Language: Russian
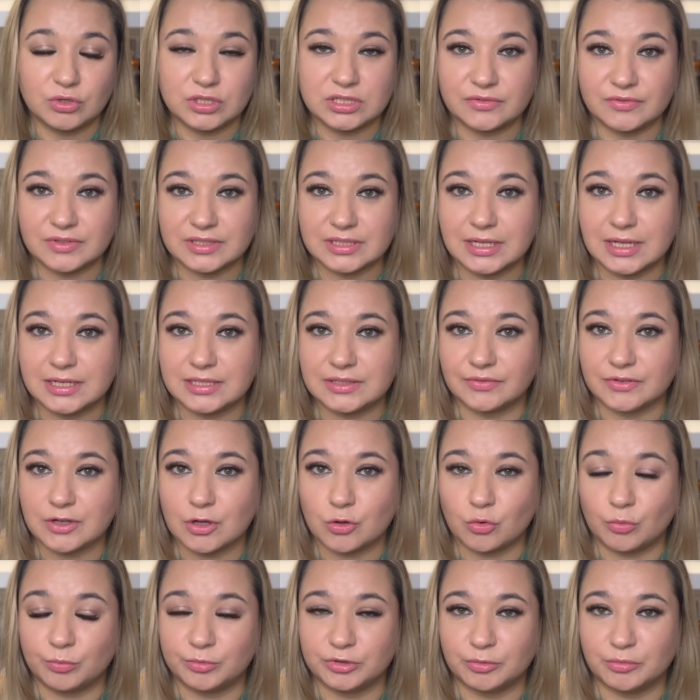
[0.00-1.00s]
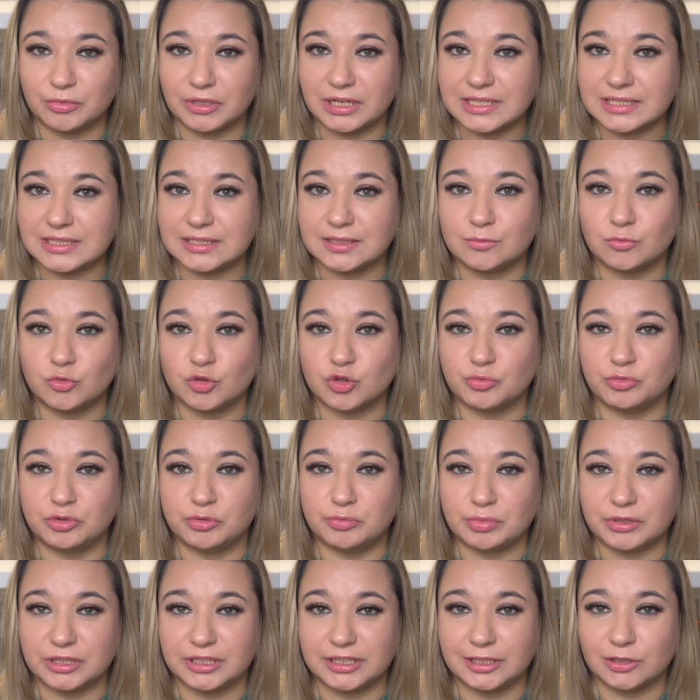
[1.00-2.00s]
Если вы знаете, в каком-то магазине, может быть,
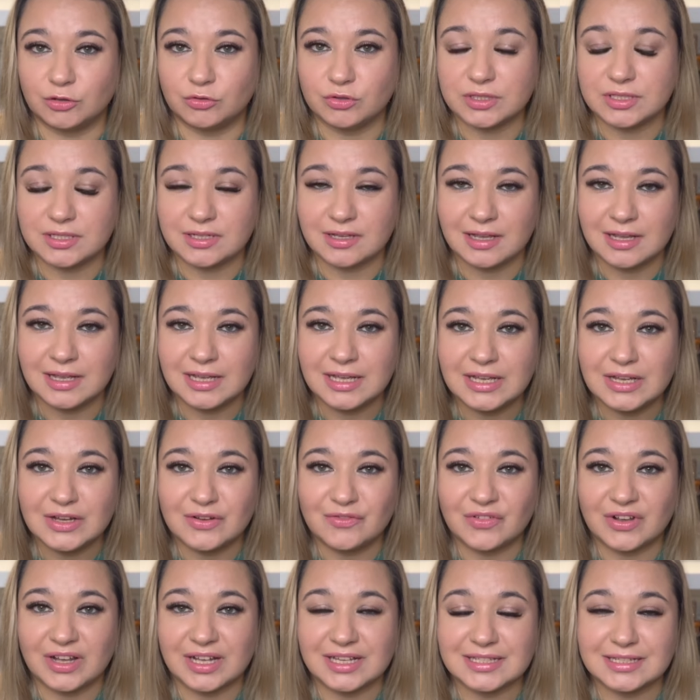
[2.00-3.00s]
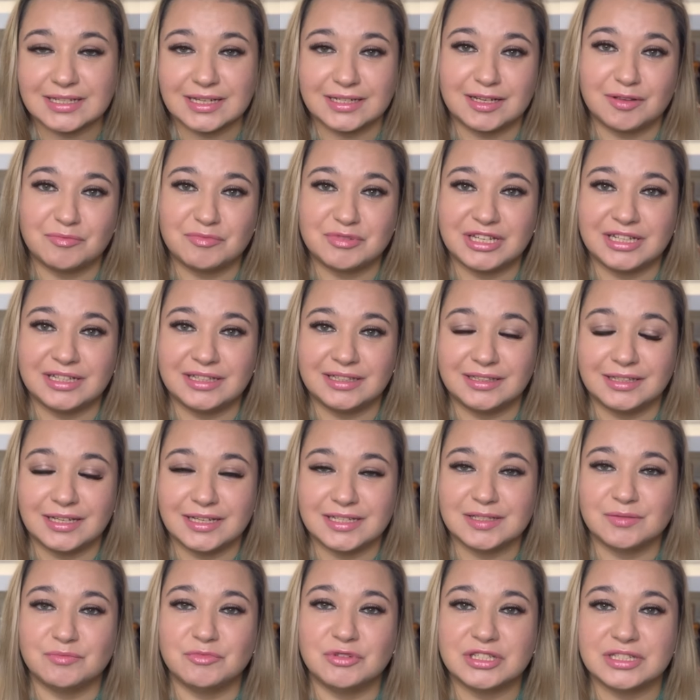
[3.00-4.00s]
продается, в Казани обязательно
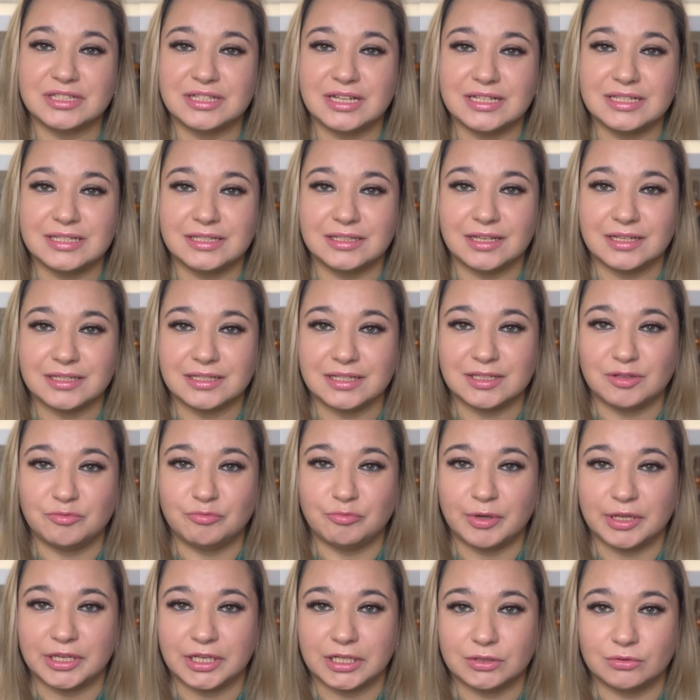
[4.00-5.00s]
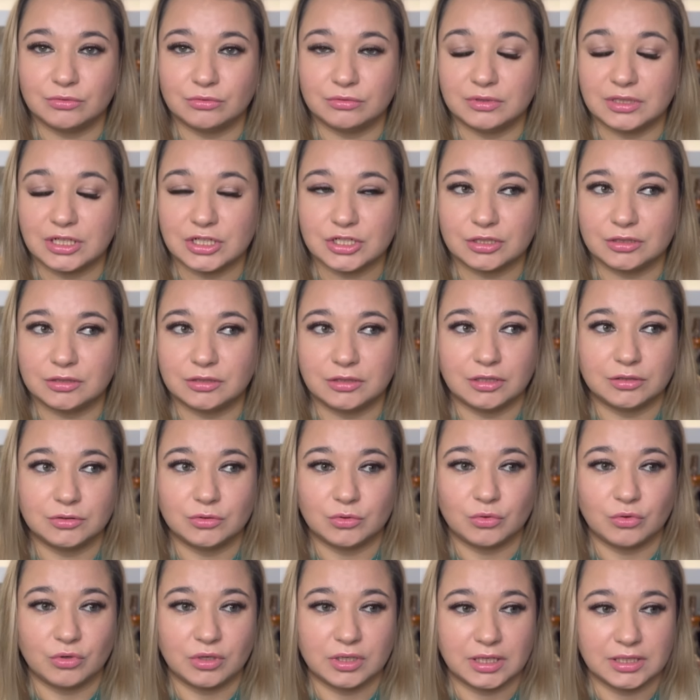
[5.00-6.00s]
дайте мне знать, я за ним поеду даже на
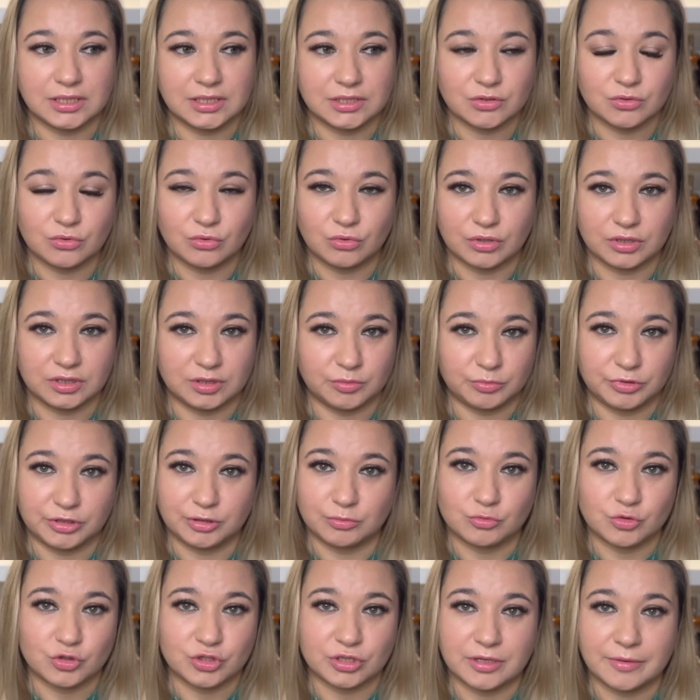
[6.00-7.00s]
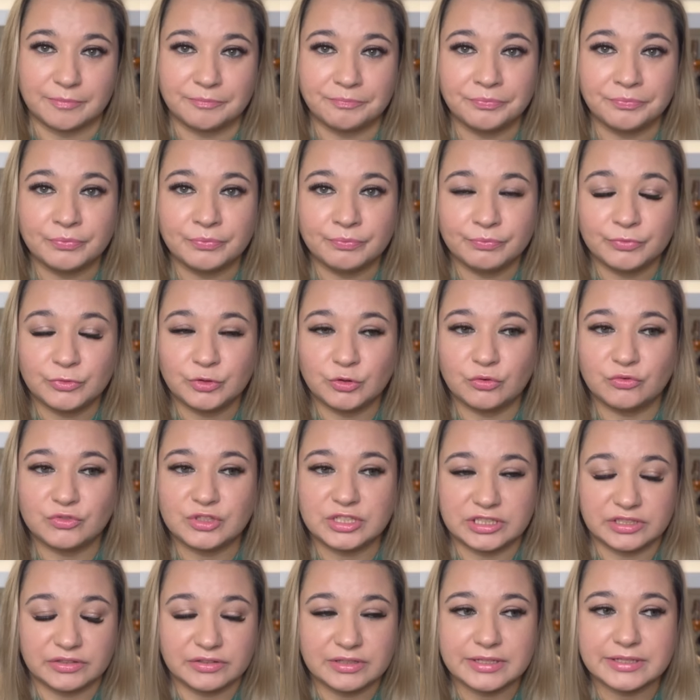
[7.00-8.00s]
другой конец города, потому что, ну, в
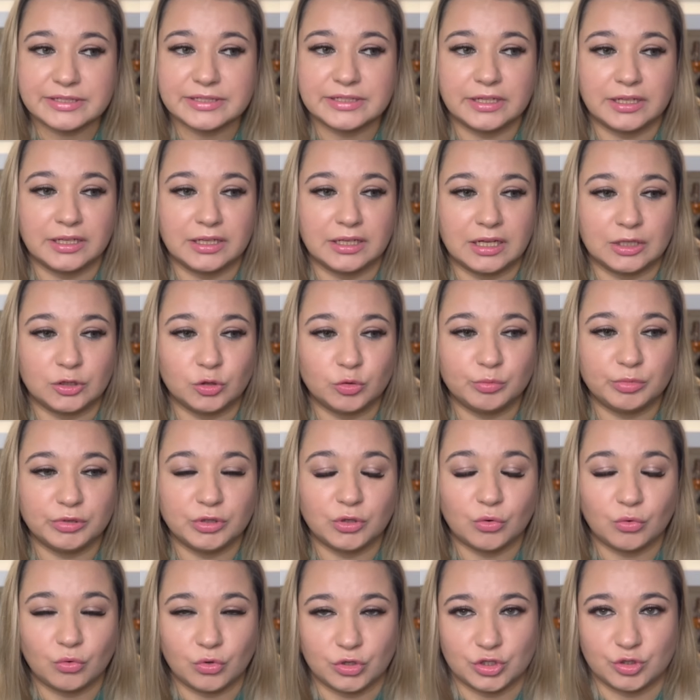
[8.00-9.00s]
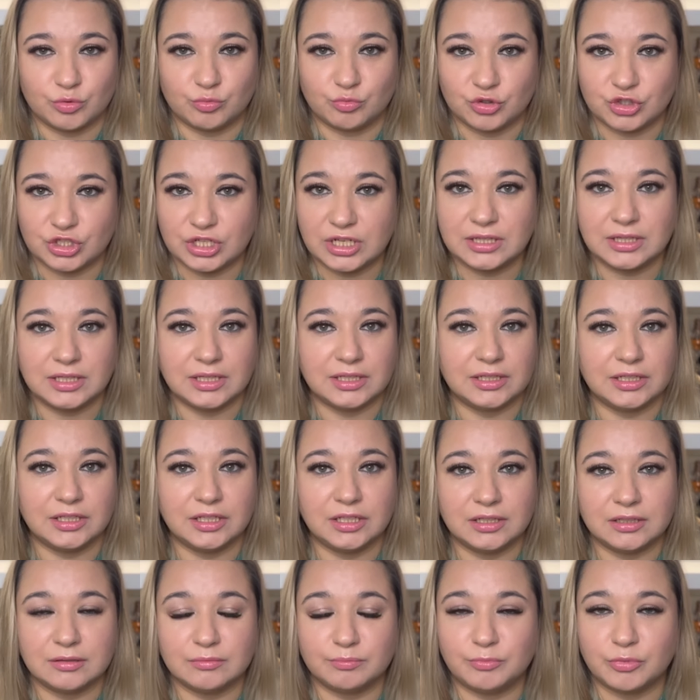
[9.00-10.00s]
действительности оно было очень бюджетно
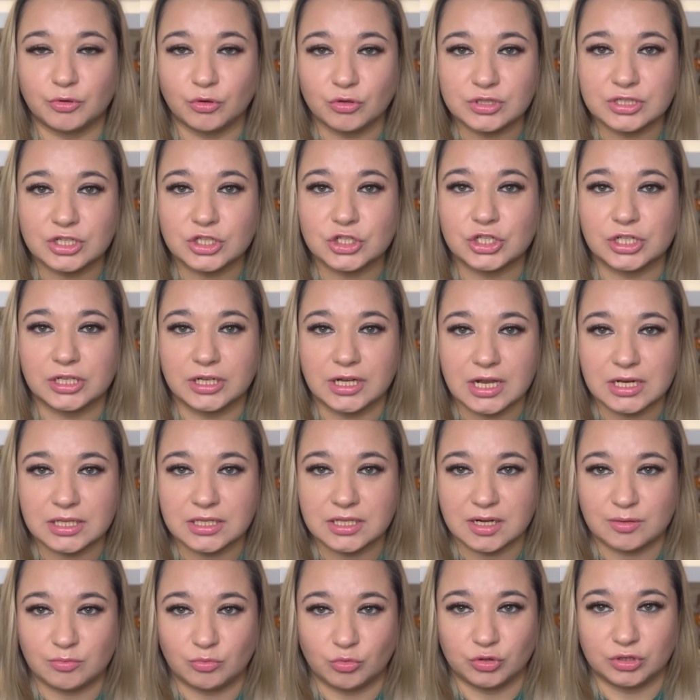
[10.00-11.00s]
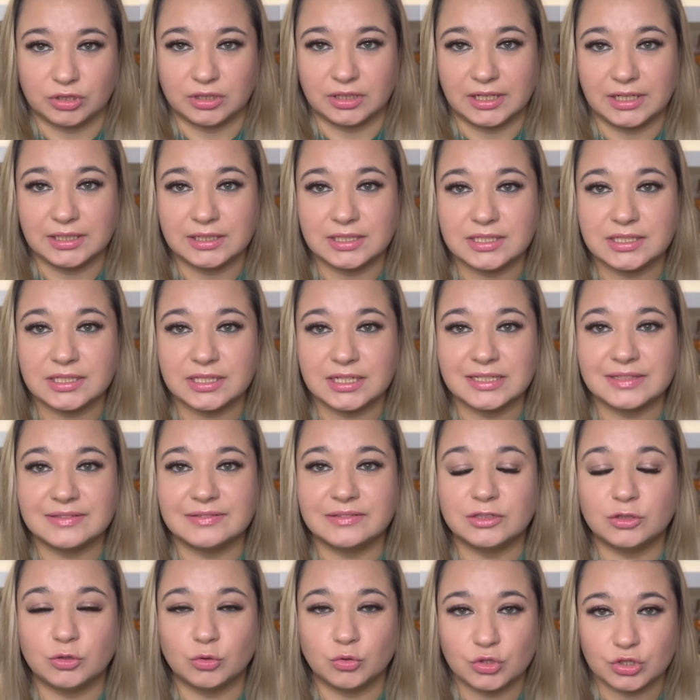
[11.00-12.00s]
и просто шикарно работало. Это
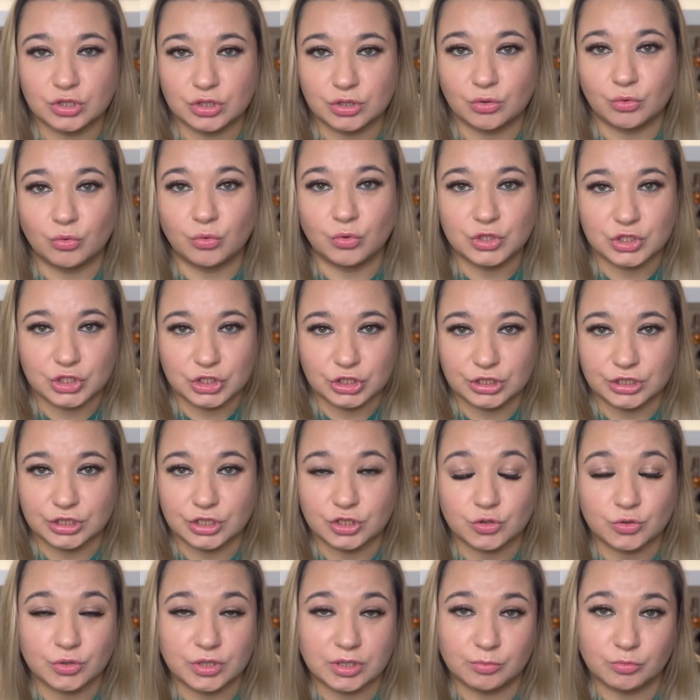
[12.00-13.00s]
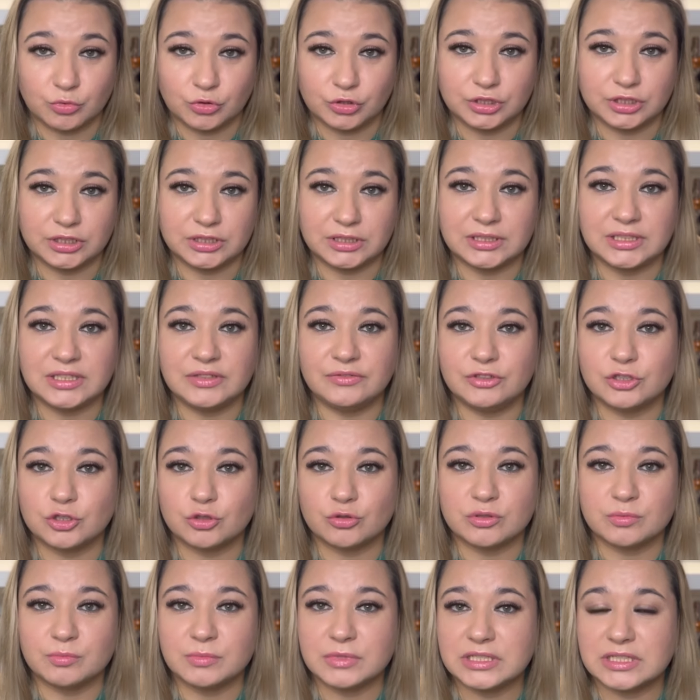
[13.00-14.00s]
средство тоже очень хорошо работает, не
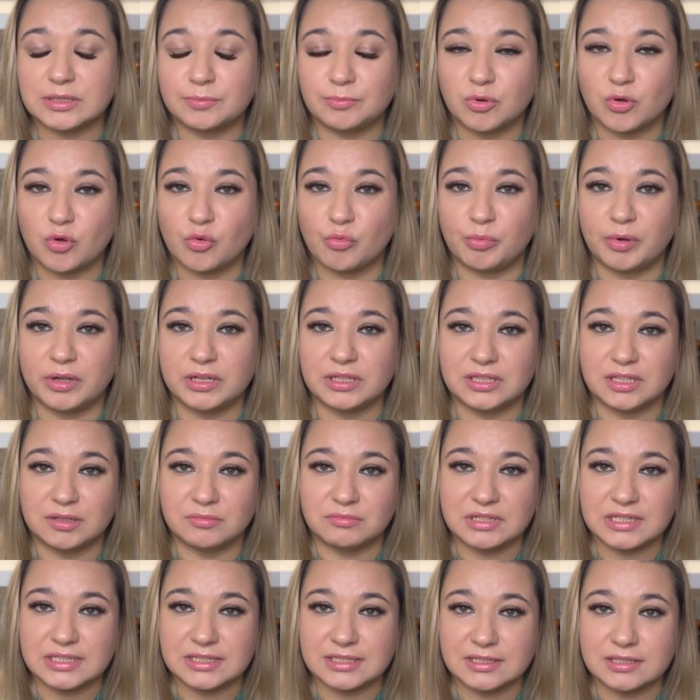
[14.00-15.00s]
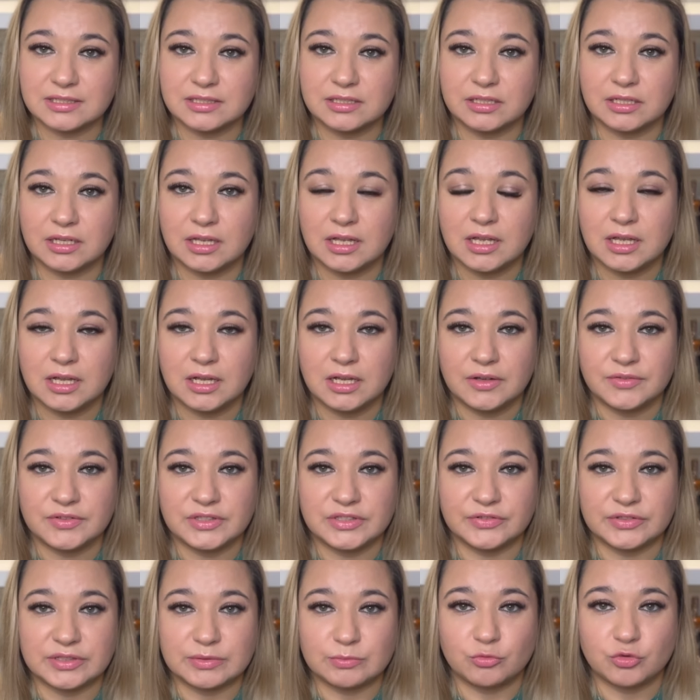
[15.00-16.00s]
вижу смысла покупать доместосы,
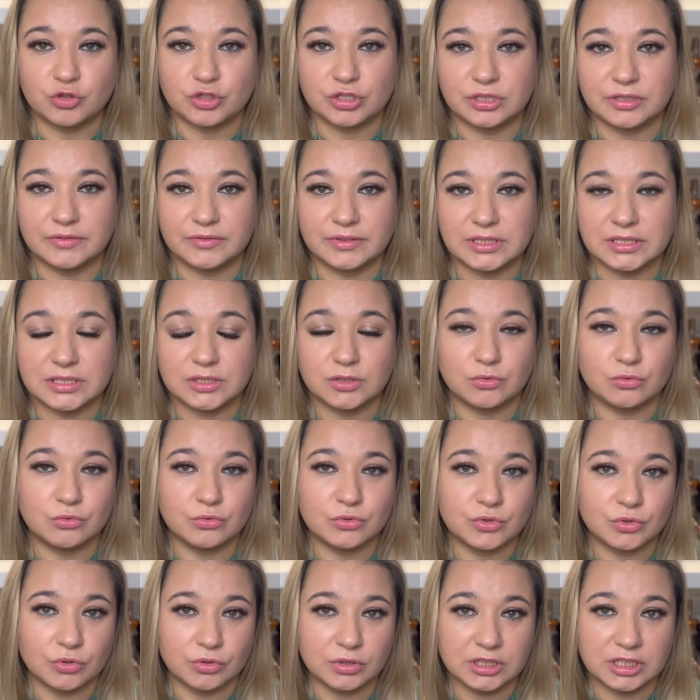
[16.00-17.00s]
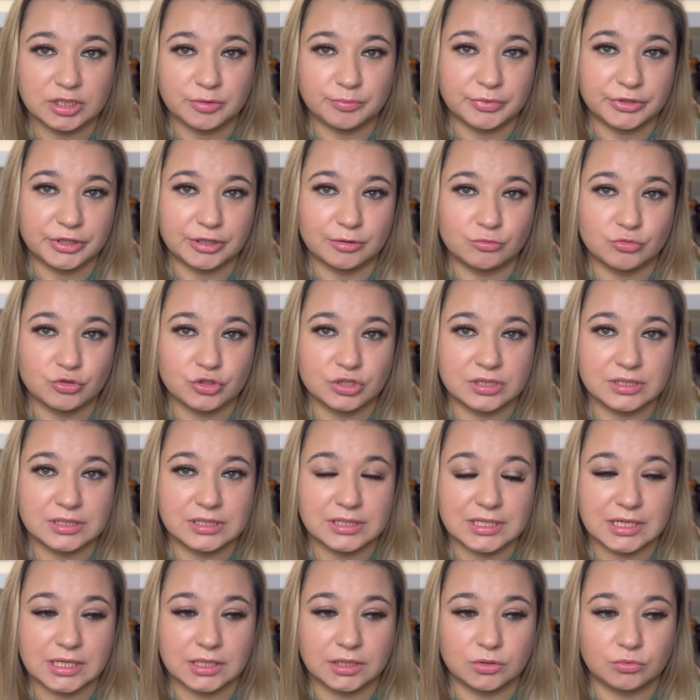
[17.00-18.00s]
всевозможные вот эти утенки, потому что
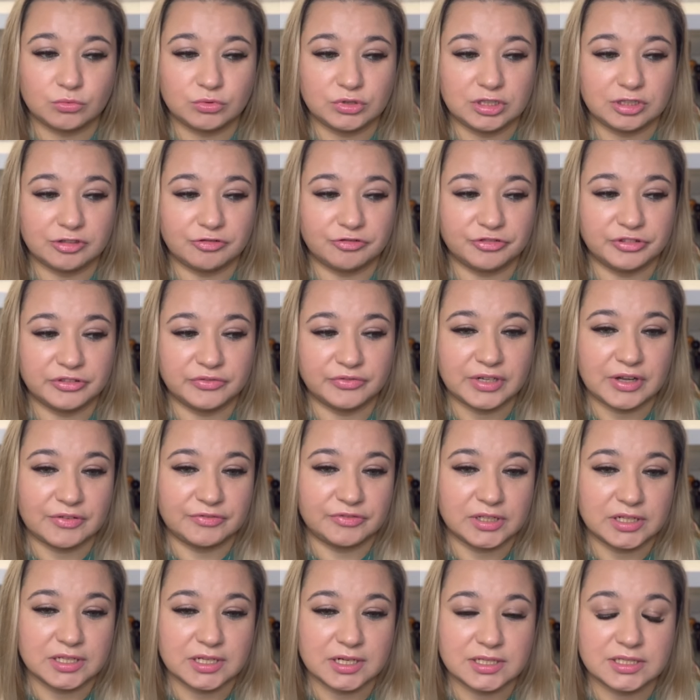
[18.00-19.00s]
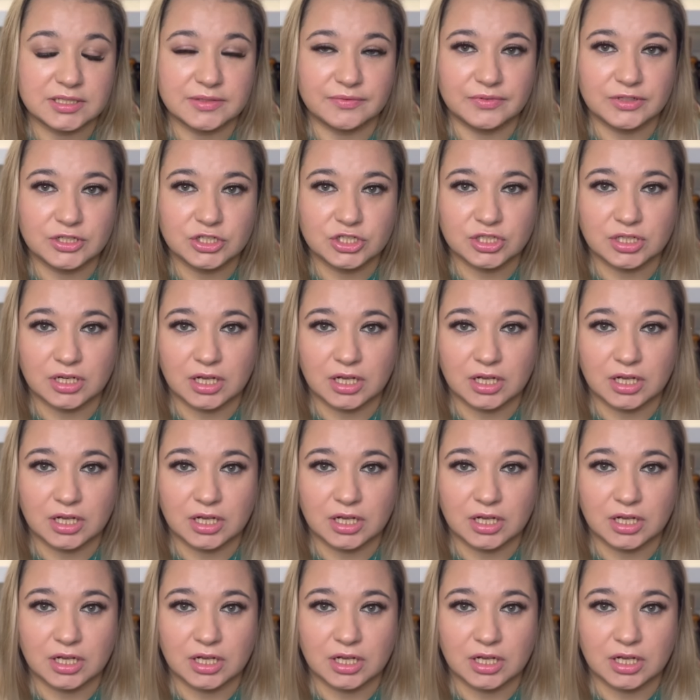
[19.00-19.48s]
цены у них в 2-3 раза выше,